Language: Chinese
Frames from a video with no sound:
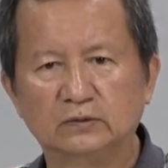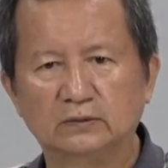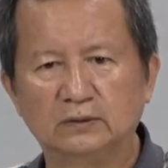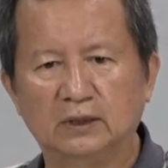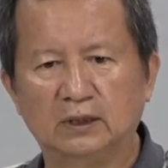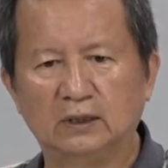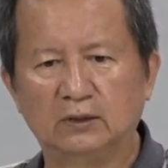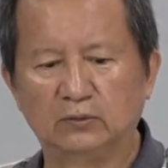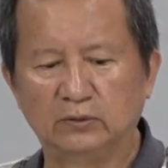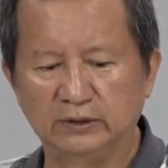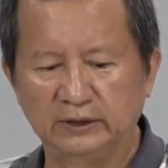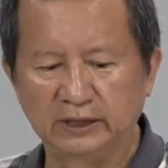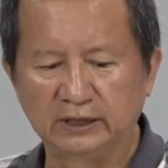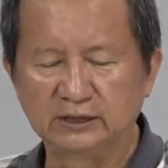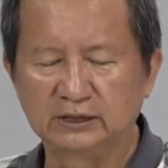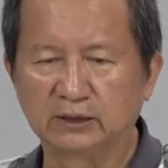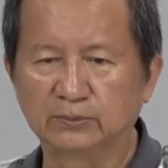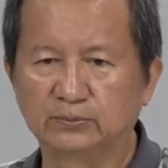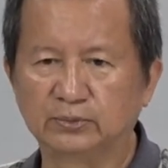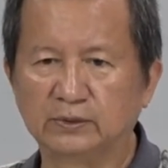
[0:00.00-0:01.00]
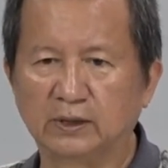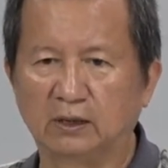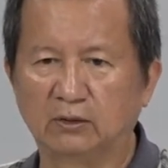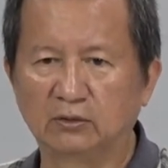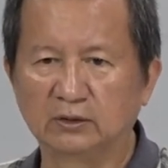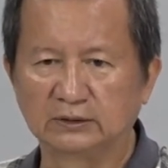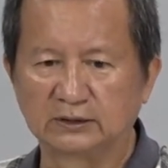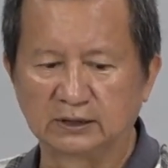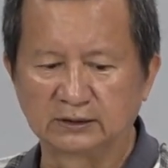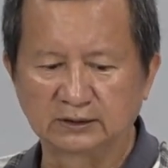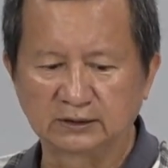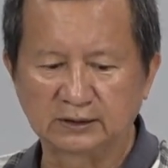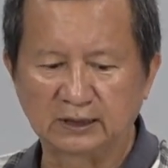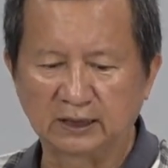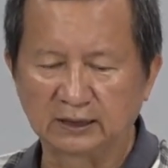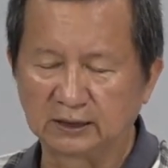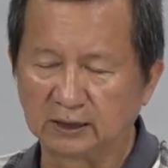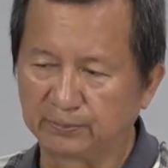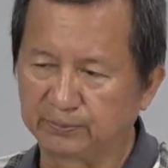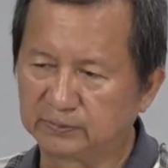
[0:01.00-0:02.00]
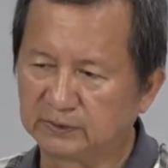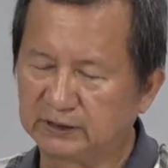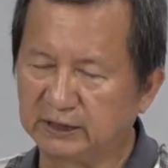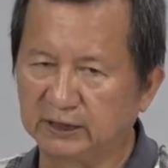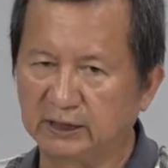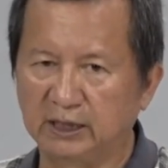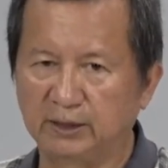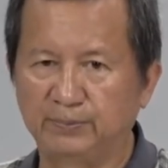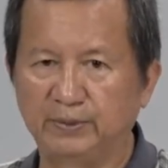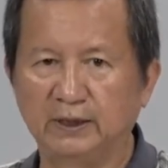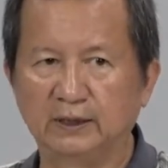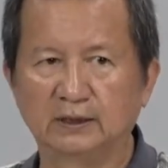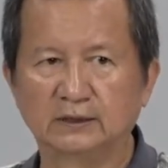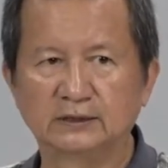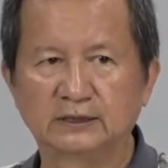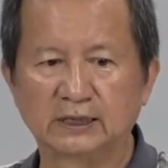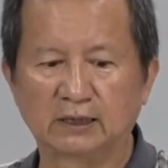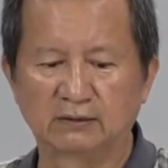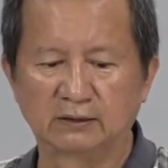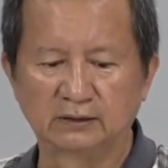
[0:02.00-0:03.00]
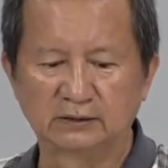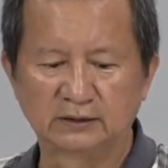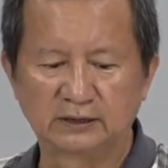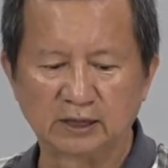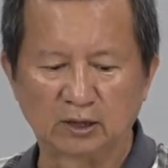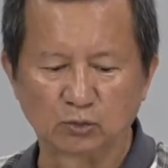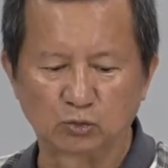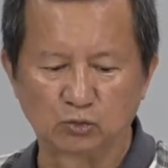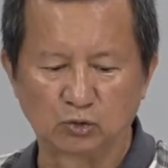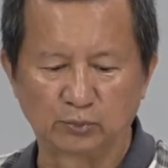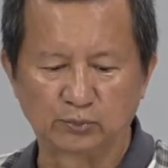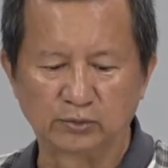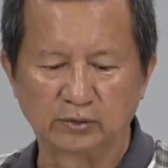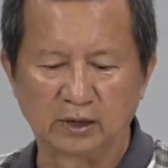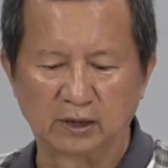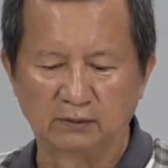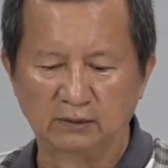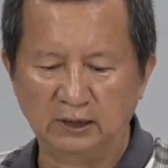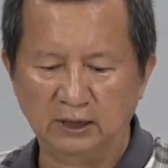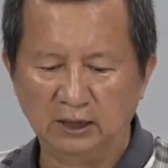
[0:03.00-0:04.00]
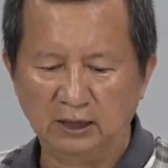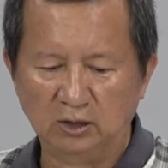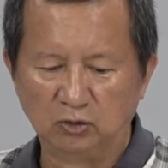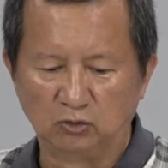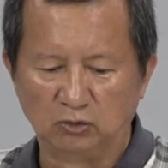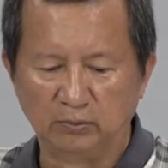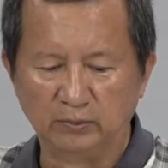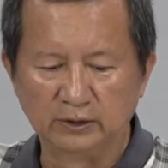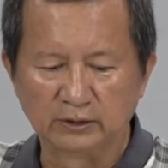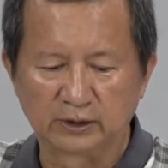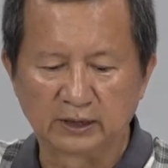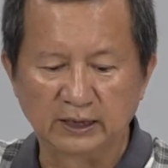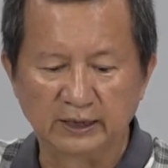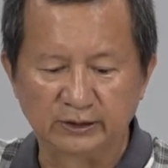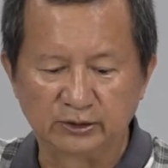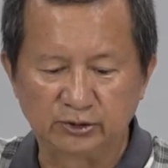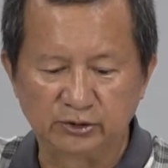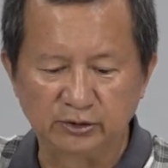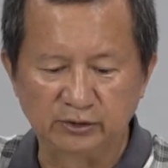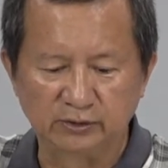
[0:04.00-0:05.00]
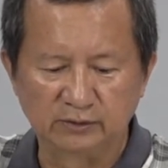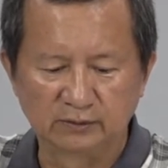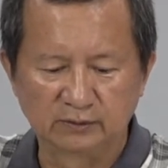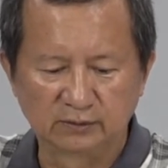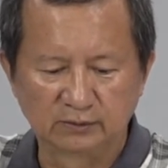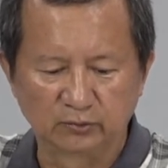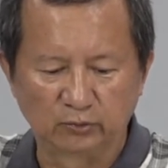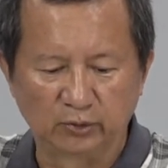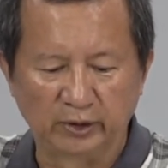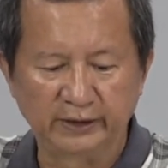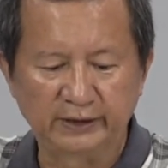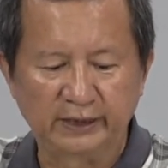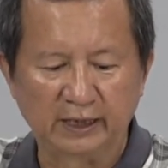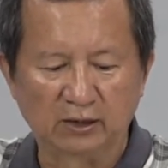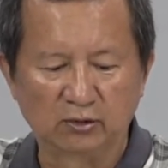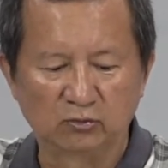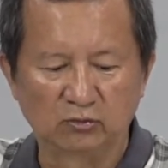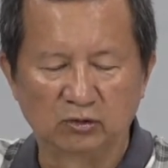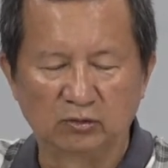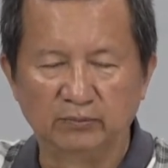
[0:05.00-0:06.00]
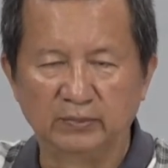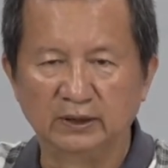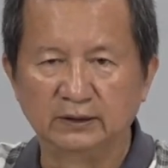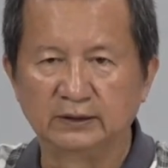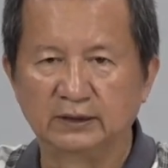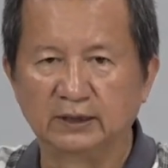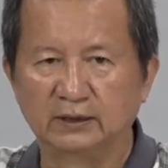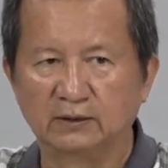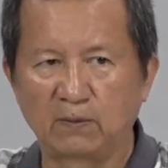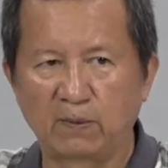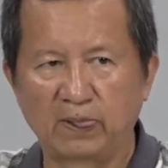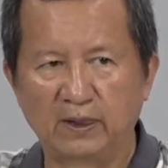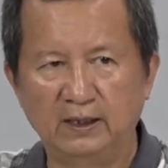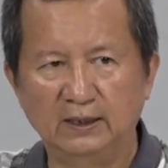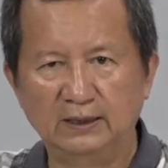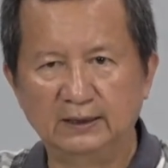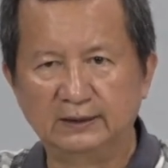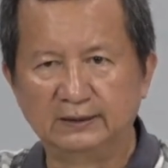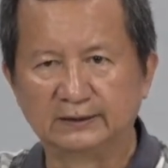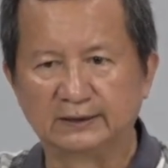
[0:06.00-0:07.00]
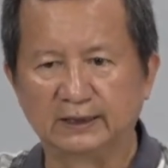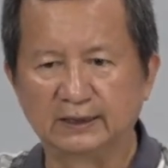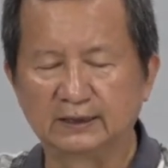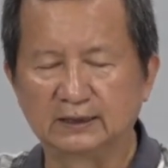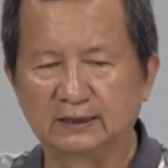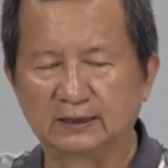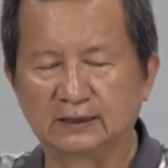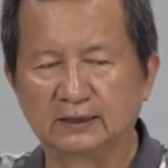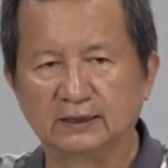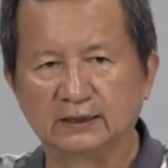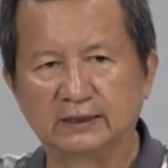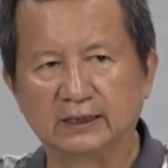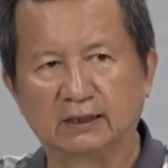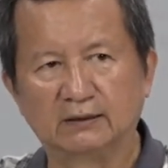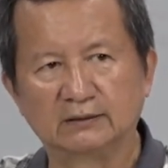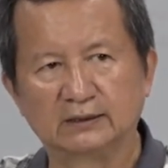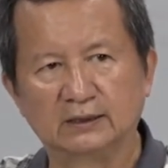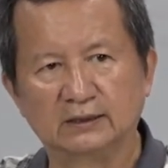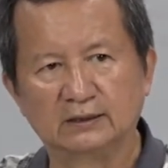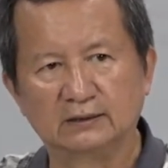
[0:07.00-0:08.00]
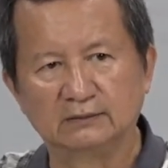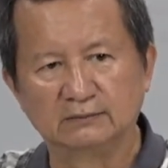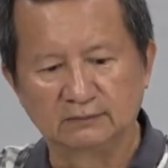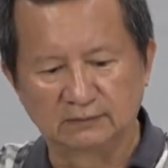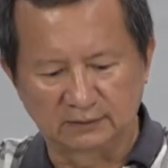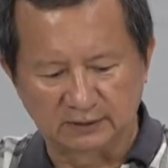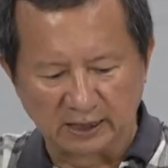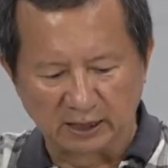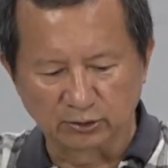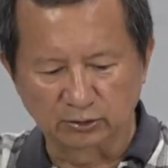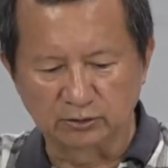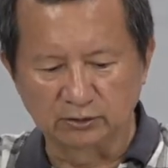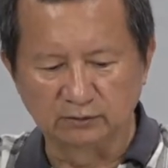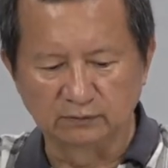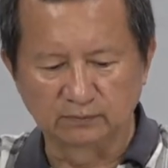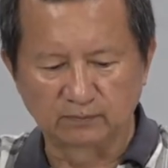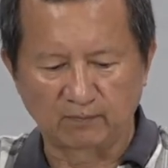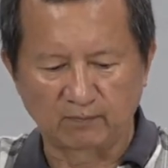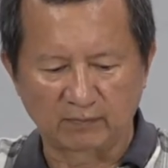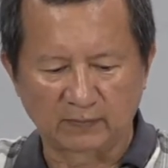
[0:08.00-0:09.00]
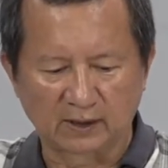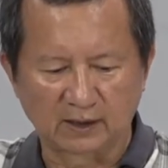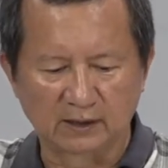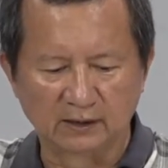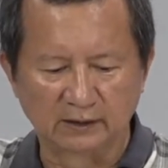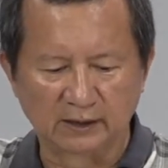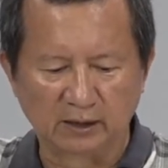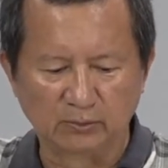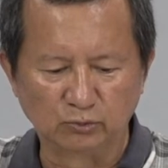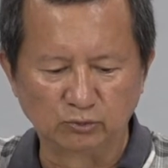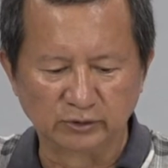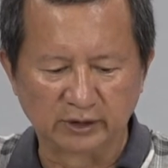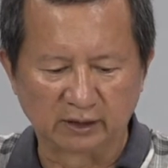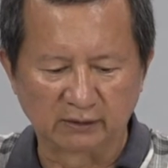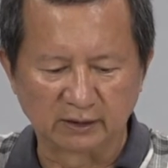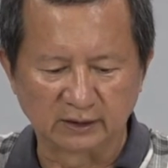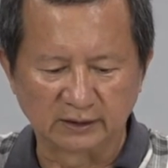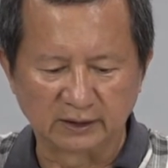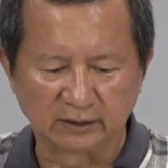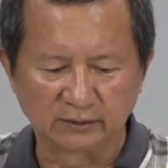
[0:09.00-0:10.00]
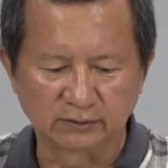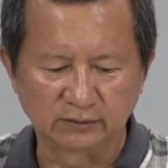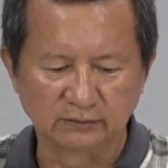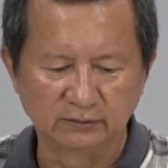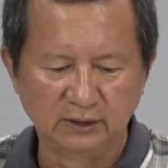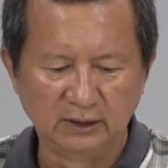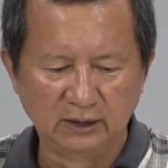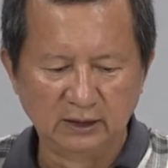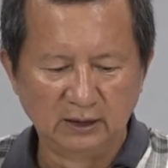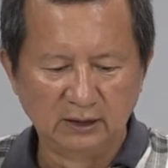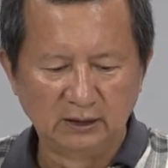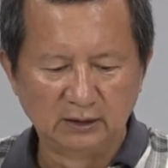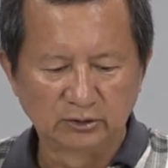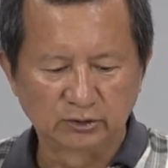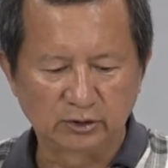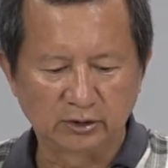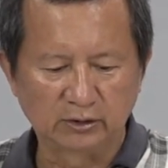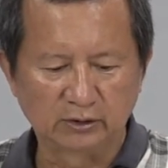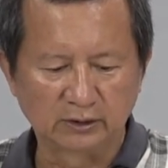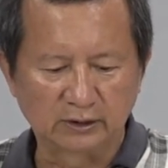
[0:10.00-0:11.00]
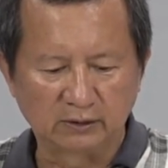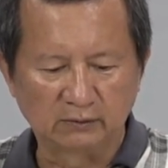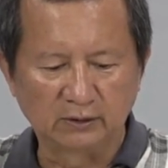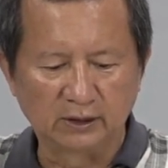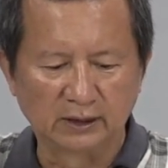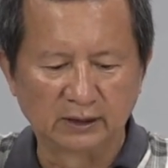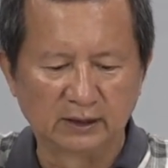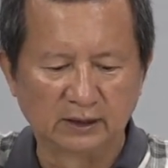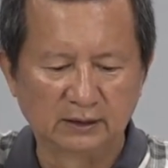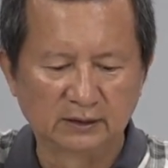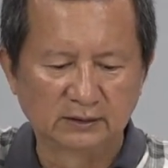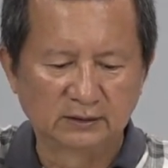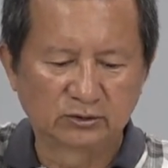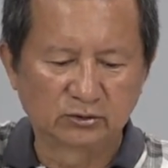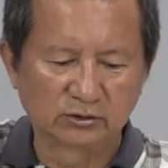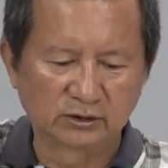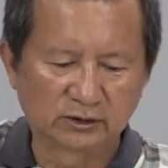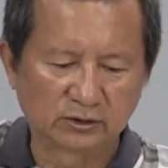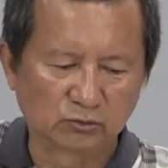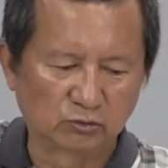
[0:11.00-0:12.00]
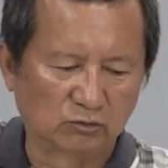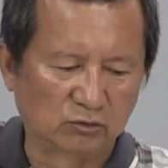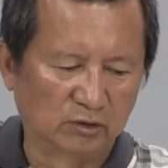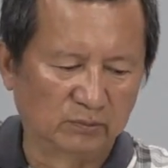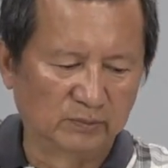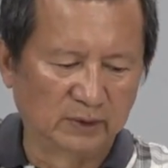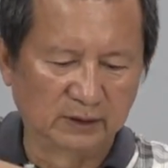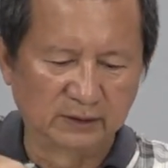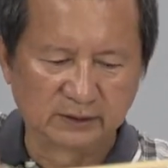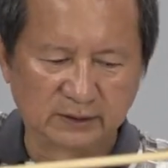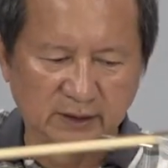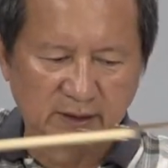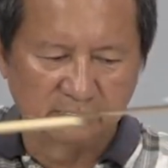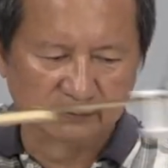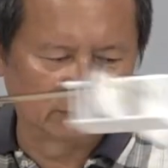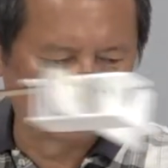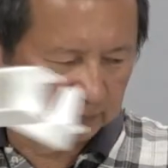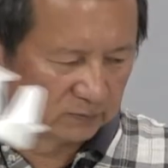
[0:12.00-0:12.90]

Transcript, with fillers: 啊，稳定性不好，或者是它的静力平衡效效果不好，我们可以去微调我们的这个可调的长度，可调木条的长度。最后的话呢，就是我们的